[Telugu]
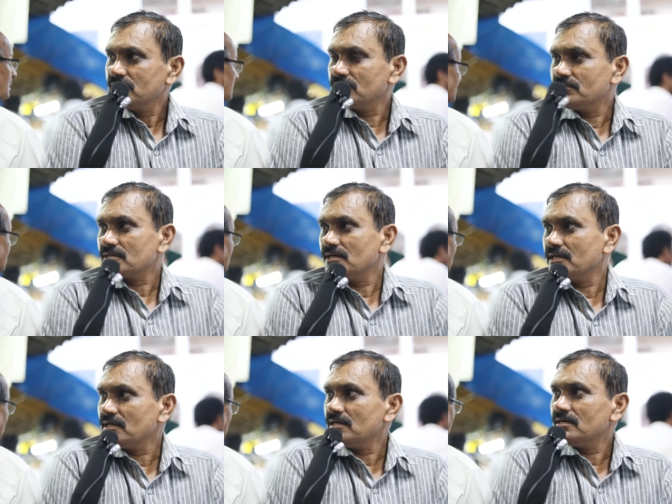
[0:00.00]
ఇంతవరకు
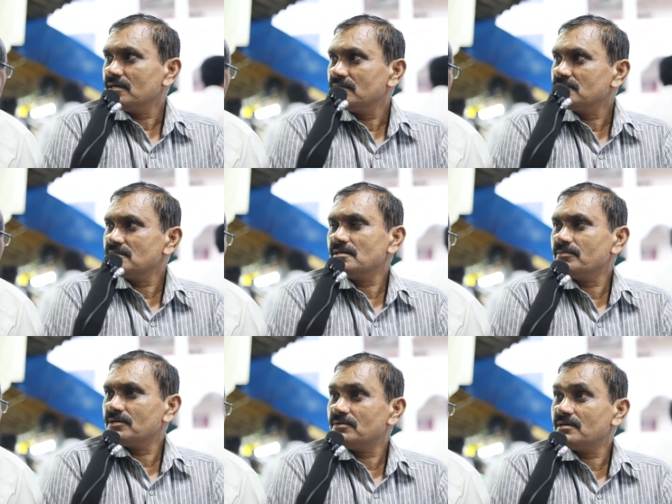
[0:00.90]
ఆయన చేసే
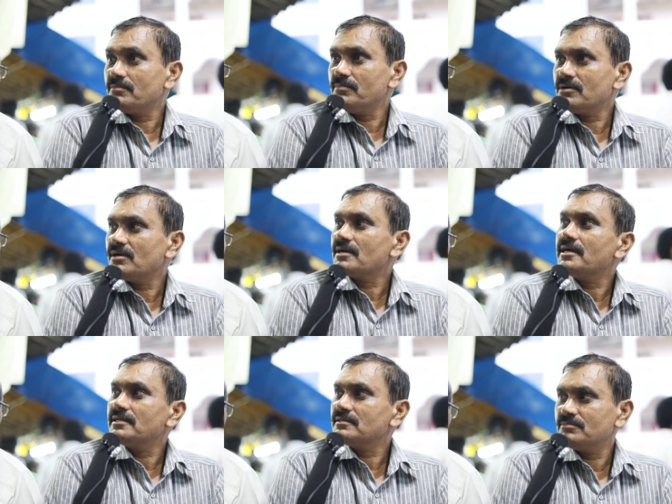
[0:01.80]
పనులు కూడా నమ్మకం వాళ్ళ
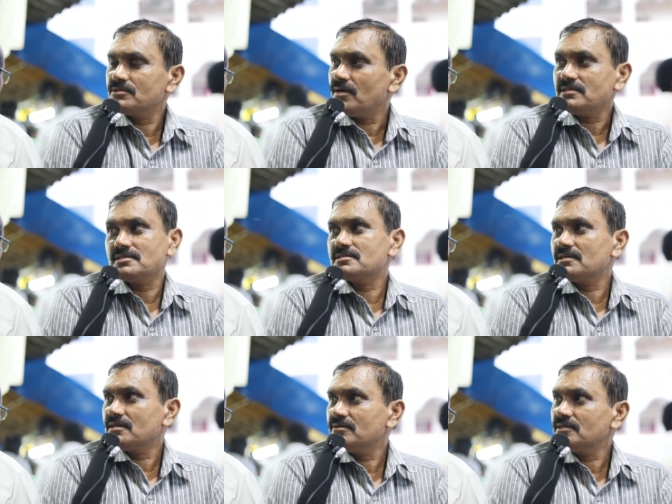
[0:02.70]
డాడీ ఇంతకుముందు బాగా
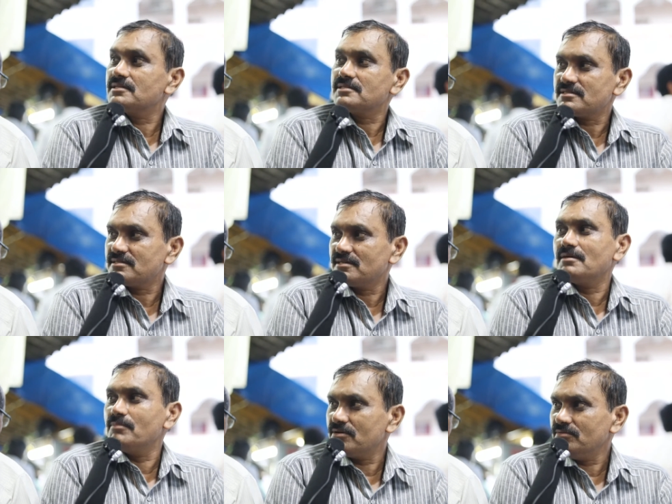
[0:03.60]
చేశాడు కాబట్టి ఈయన చేస్తాడని
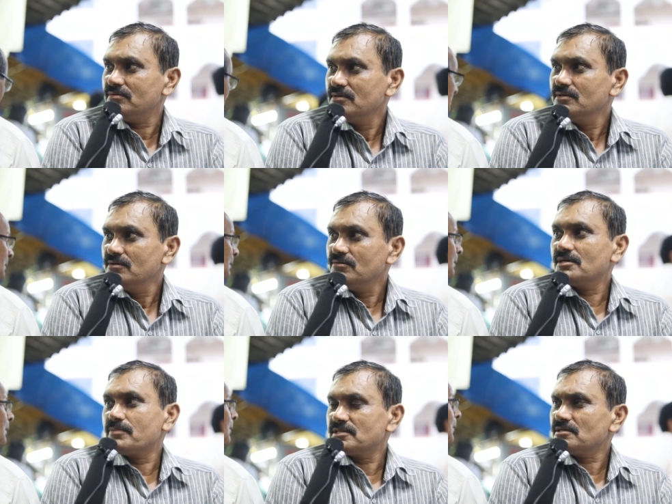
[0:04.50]
నమ్మకం
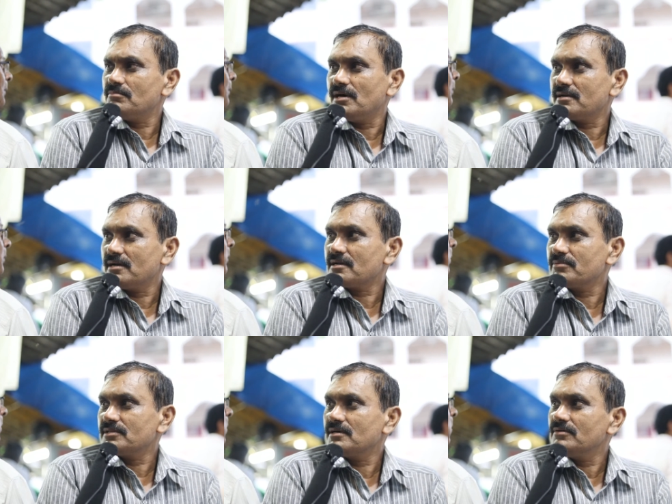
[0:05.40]
ఒకటి ప్రజలు బాగా
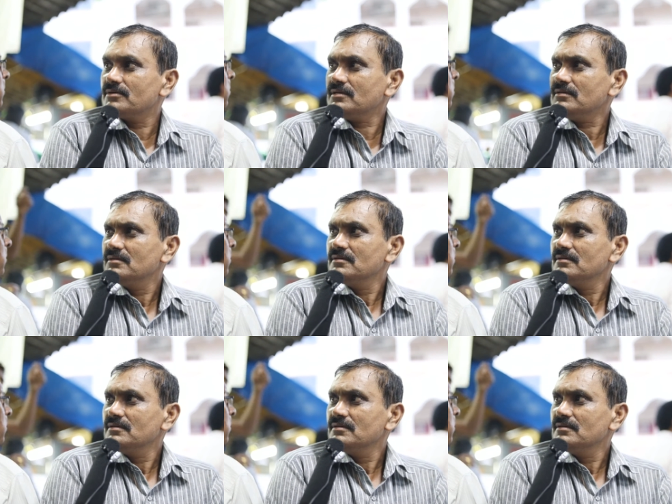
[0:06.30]
నాటకపోయింది కాబట్టి